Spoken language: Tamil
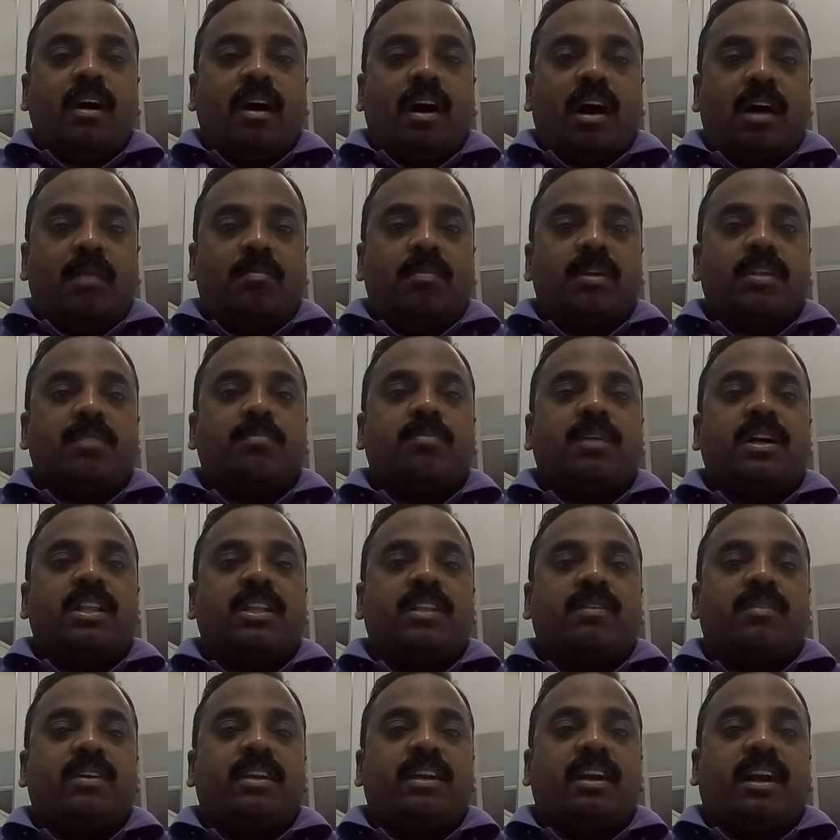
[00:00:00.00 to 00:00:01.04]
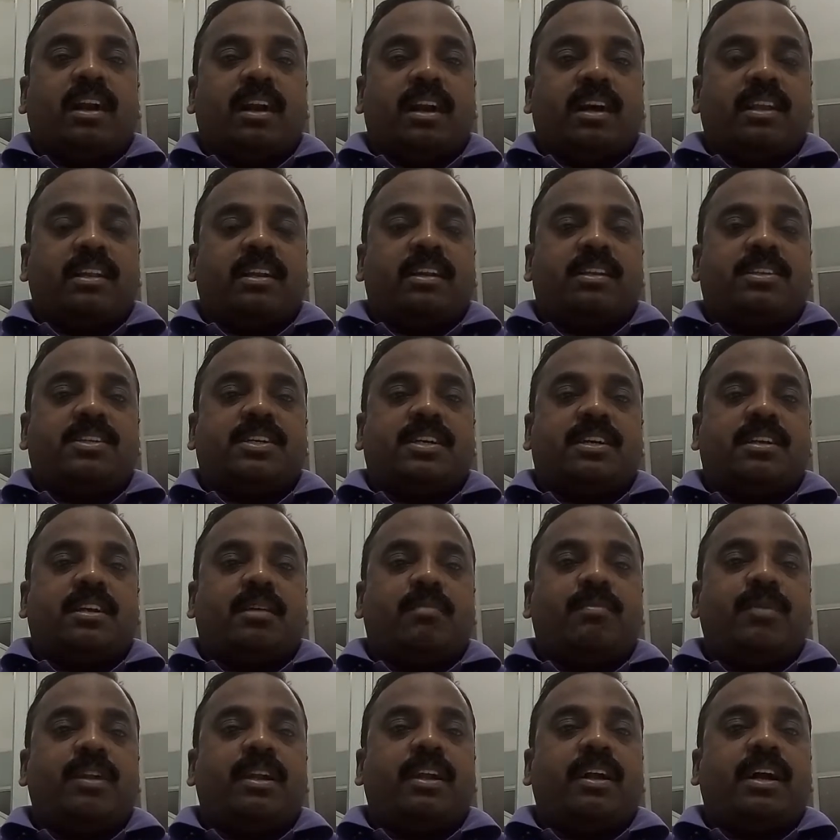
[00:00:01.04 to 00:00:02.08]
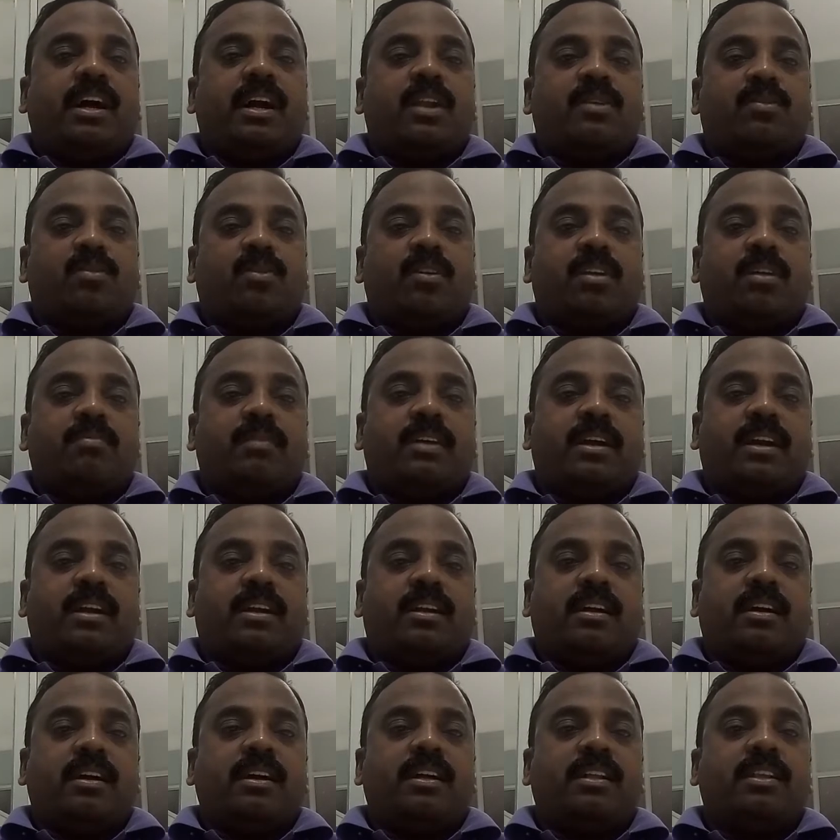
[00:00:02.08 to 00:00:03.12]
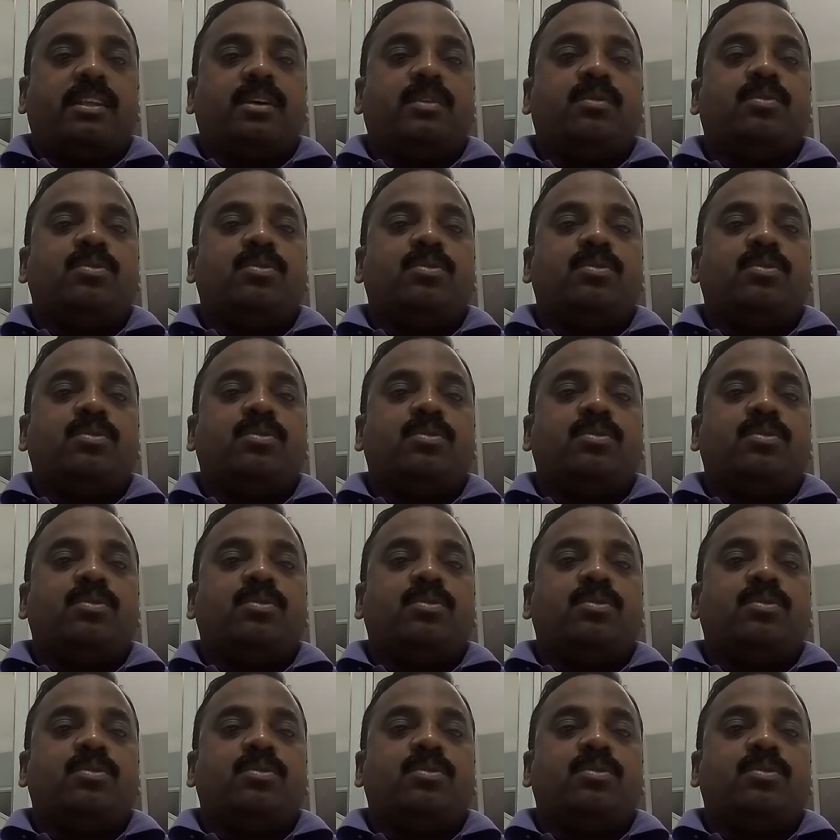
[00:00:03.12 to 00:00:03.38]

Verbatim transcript: ஆபத் பாந்தவன் அநாத ரட்சகன் அப்படின்னு யாரை சொல்லாமல் கேட்டால் இந்த